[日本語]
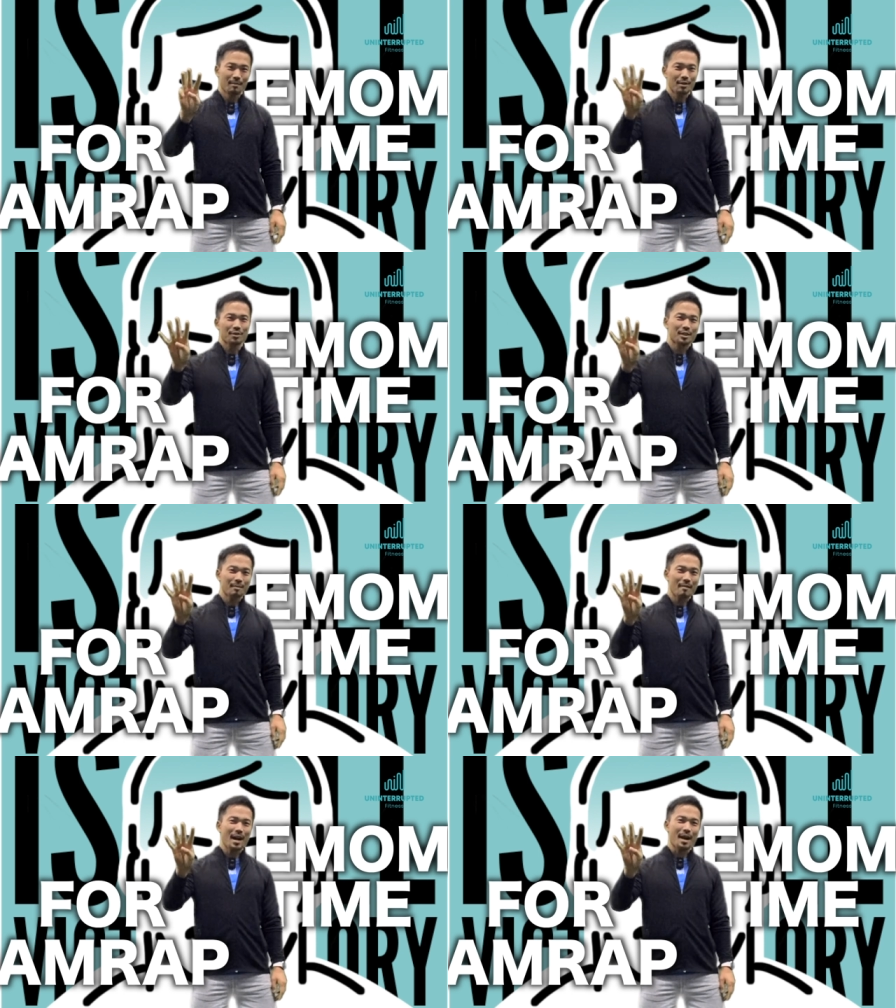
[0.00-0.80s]
まあ、4つ
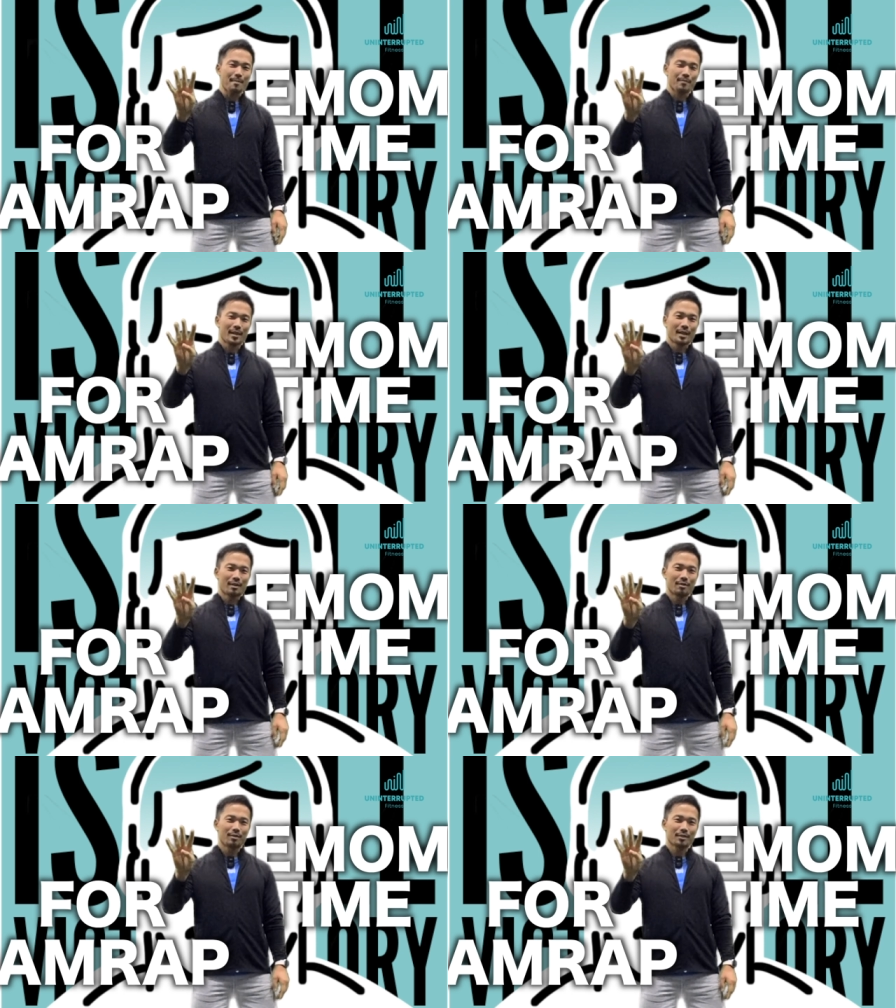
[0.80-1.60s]
目は
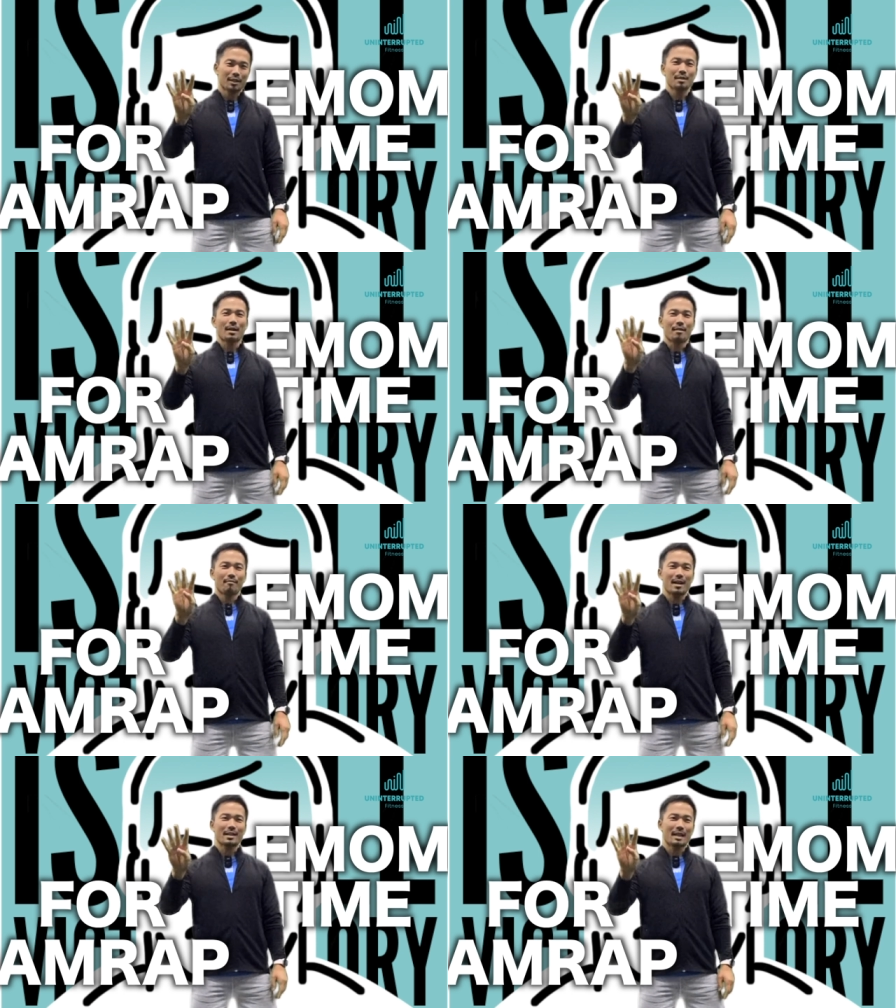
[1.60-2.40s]
こう例えば
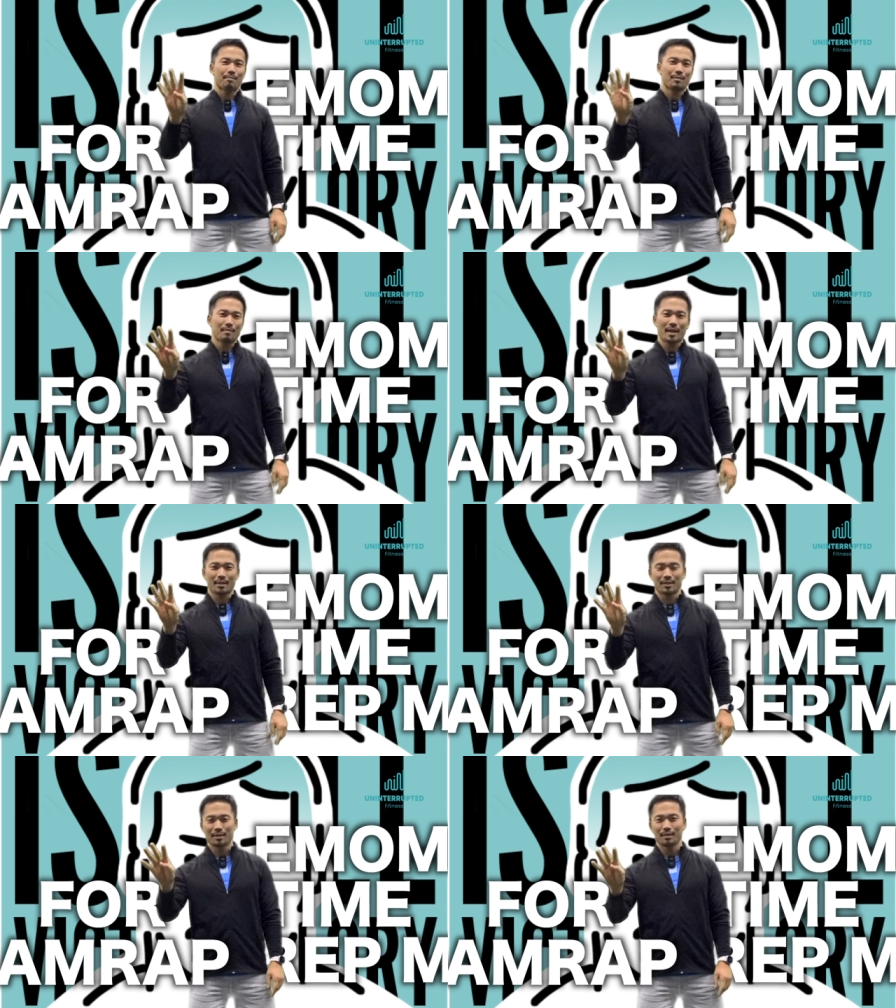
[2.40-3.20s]
ワンレップマック
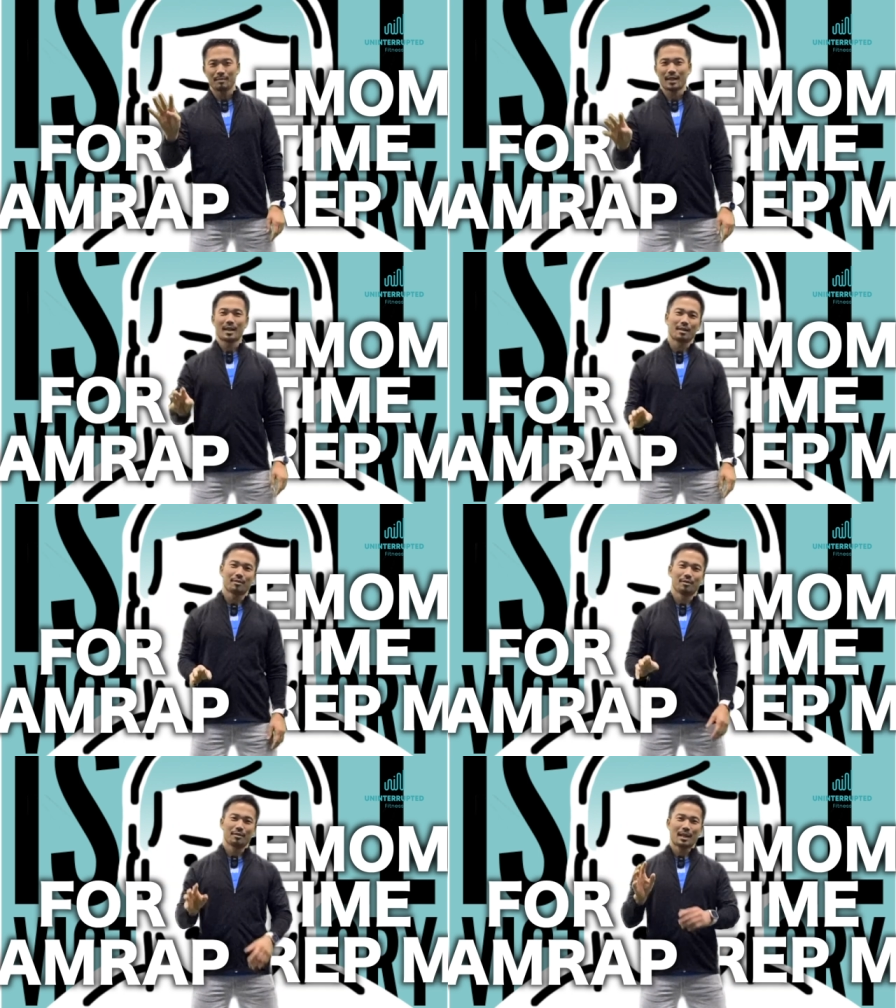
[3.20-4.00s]
スみたいな
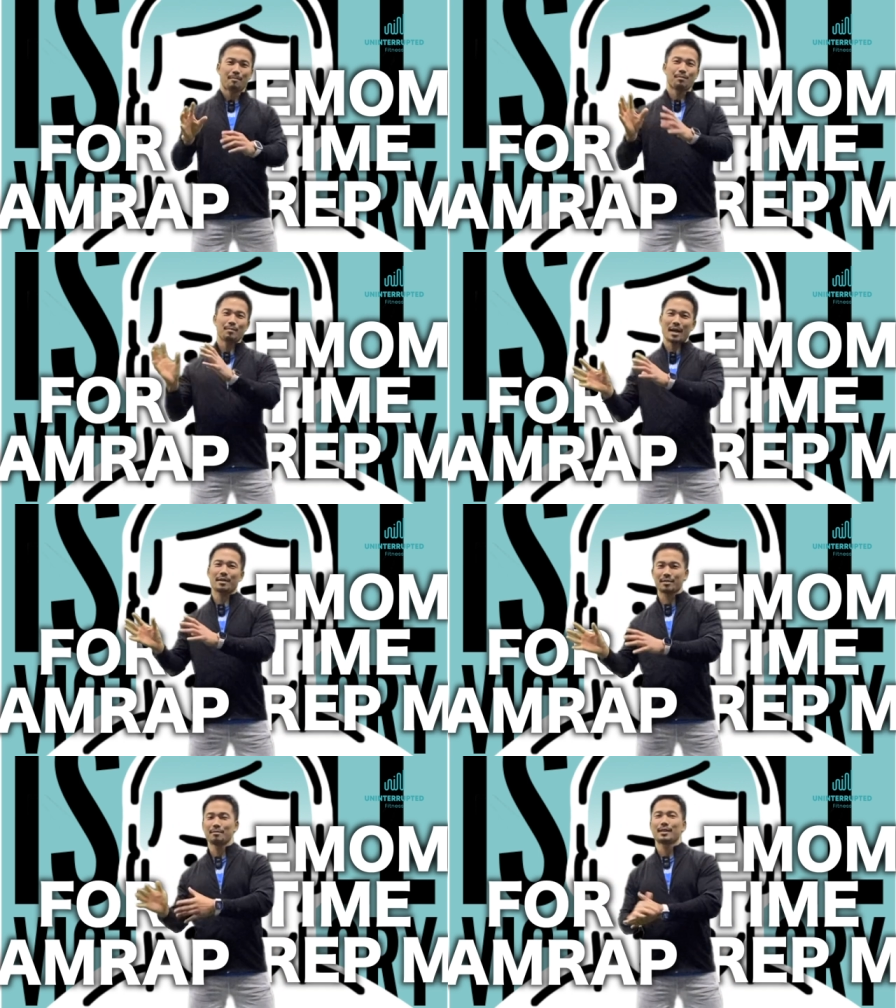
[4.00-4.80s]
こう
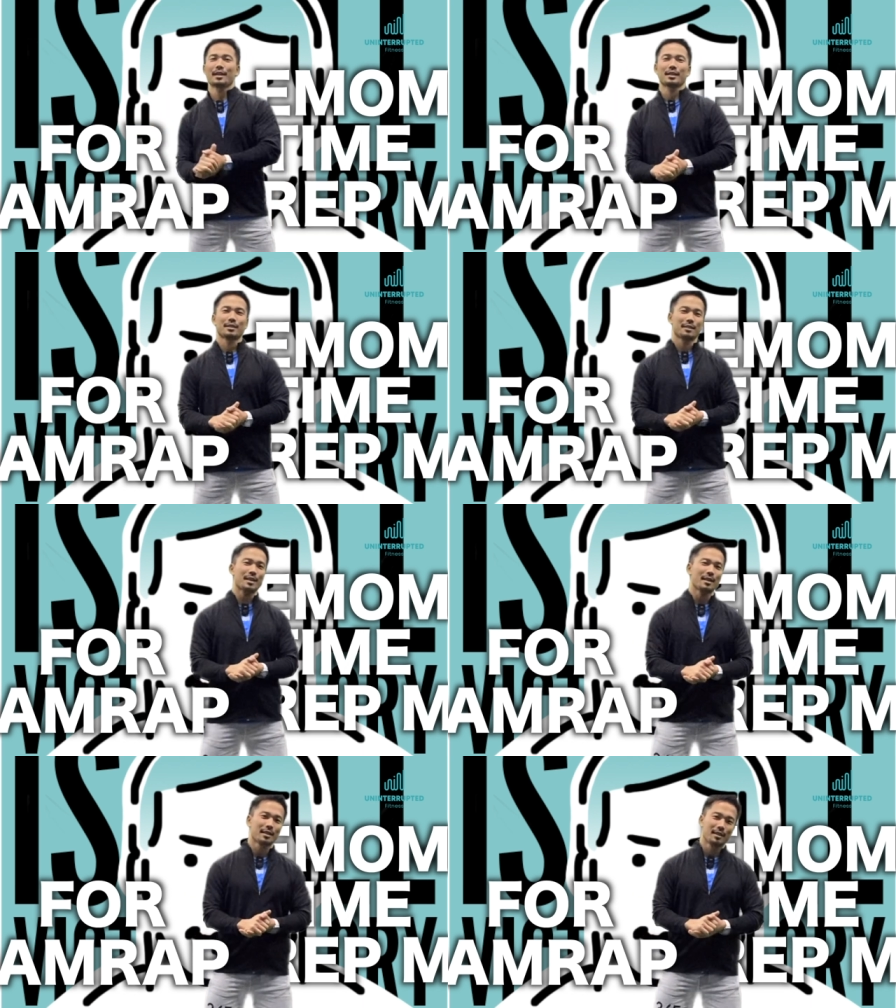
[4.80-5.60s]
レップマックスみたいな感じで
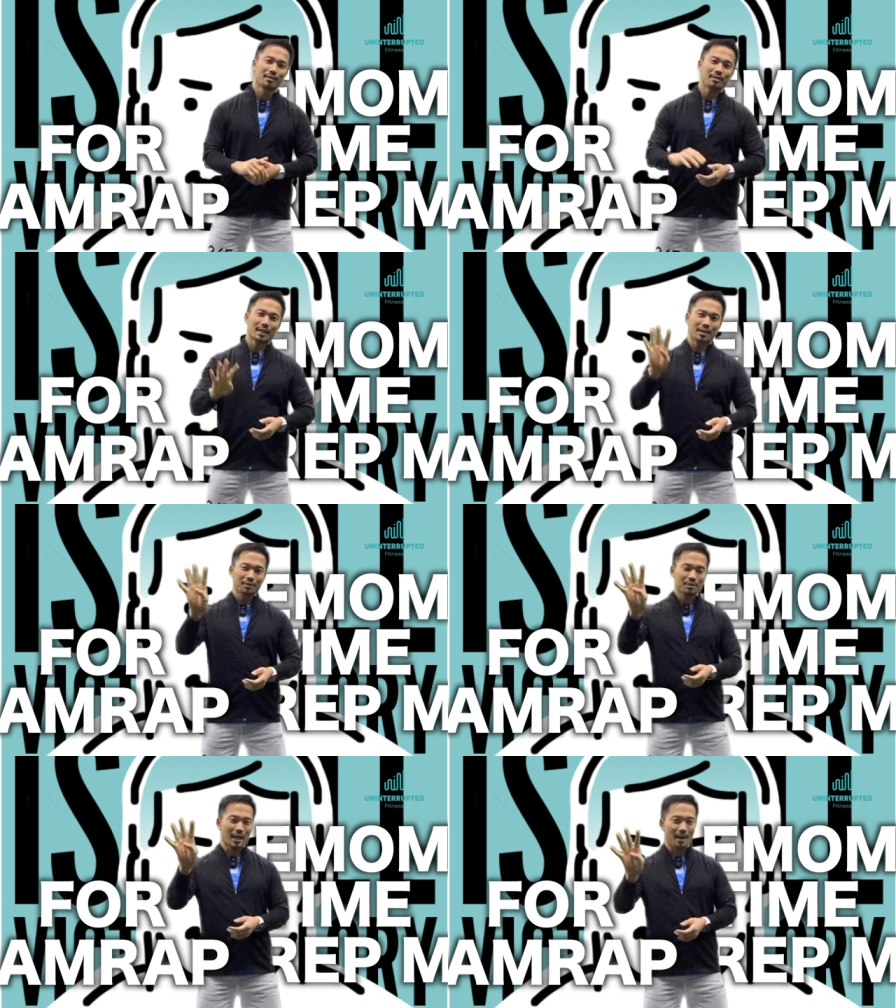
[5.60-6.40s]
すねこういった
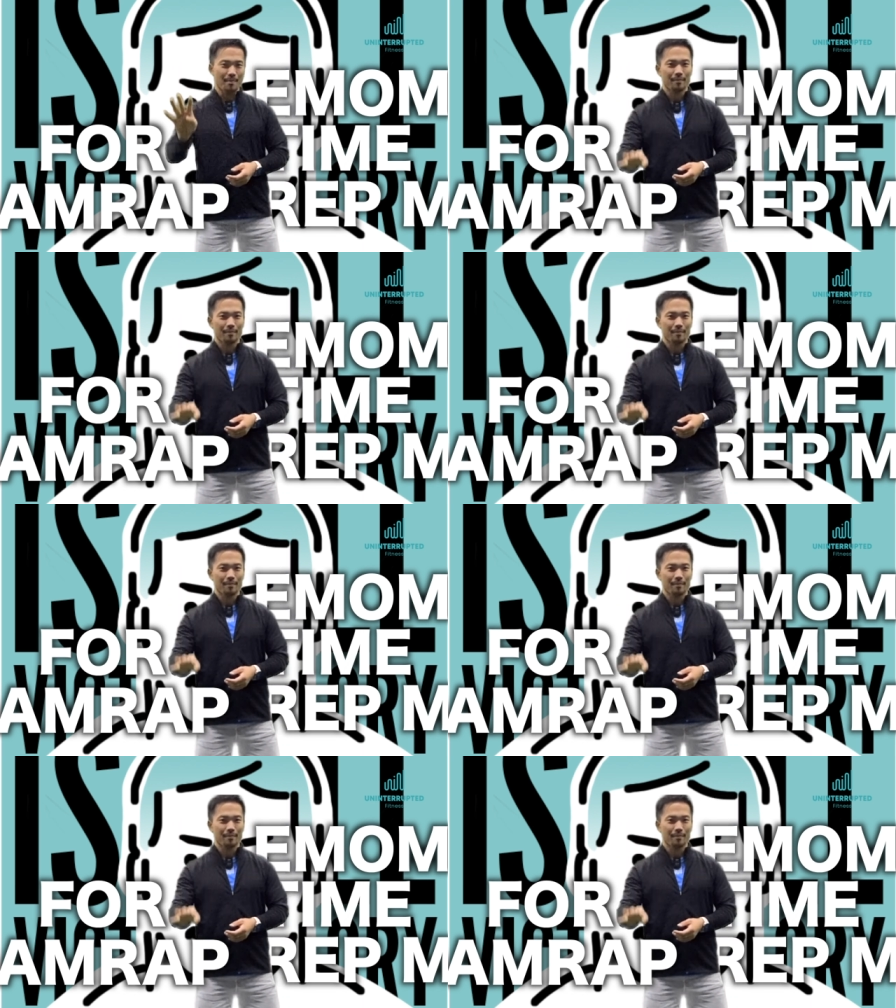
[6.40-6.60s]
4つが